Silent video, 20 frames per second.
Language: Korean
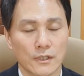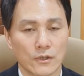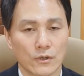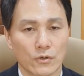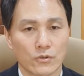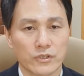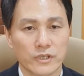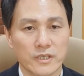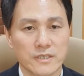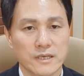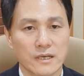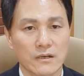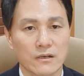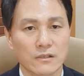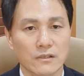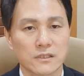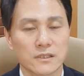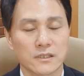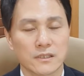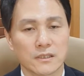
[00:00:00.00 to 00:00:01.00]
오늘 이
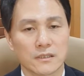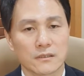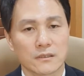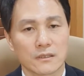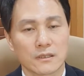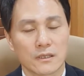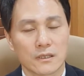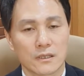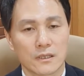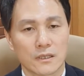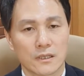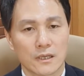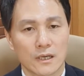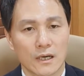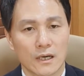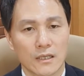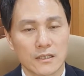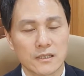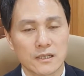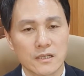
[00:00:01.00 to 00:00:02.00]
사건은
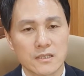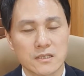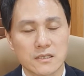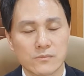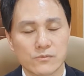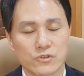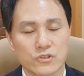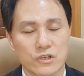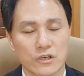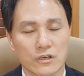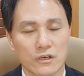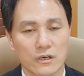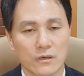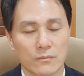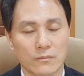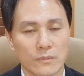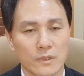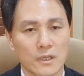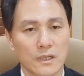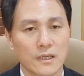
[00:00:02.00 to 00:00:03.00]
이들의
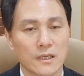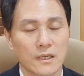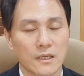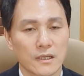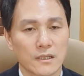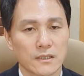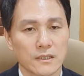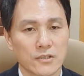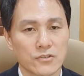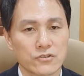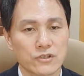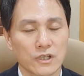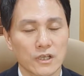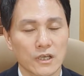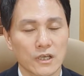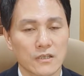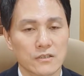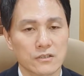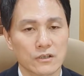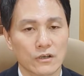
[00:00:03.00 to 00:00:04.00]
질문처럼
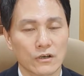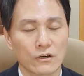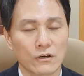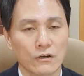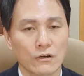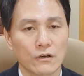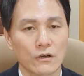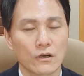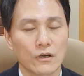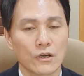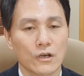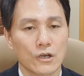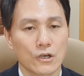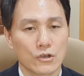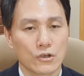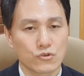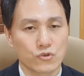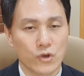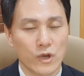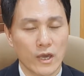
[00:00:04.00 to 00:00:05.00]
예수님께서
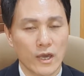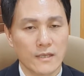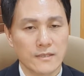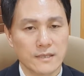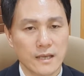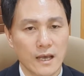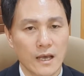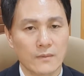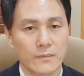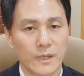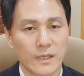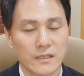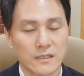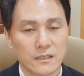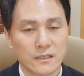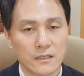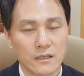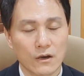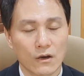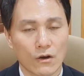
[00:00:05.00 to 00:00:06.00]
죄 사함의
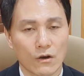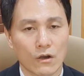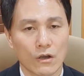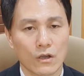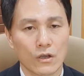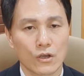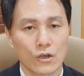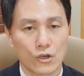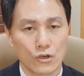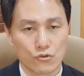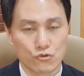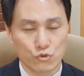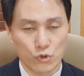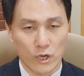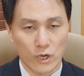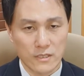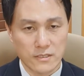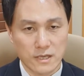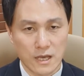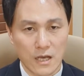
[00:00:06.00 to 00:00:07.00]
능력,
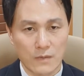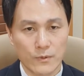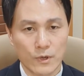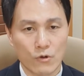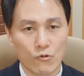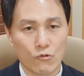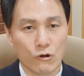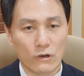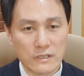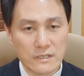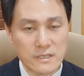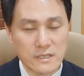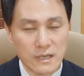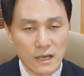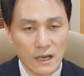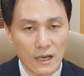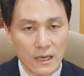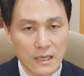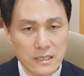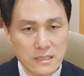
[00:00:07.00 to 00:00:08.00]
죄사함의
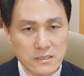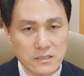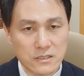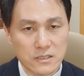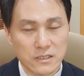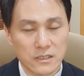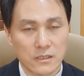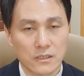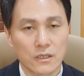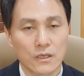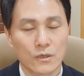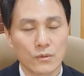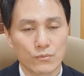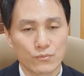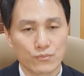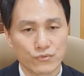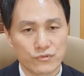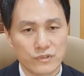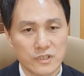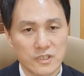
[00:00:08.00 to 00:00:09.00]
권세가 있으신
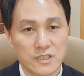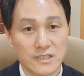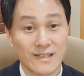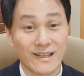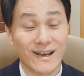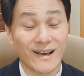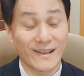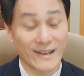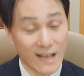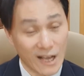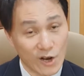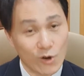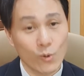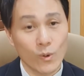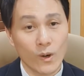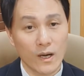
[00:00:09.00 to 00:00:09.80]
분이시다라고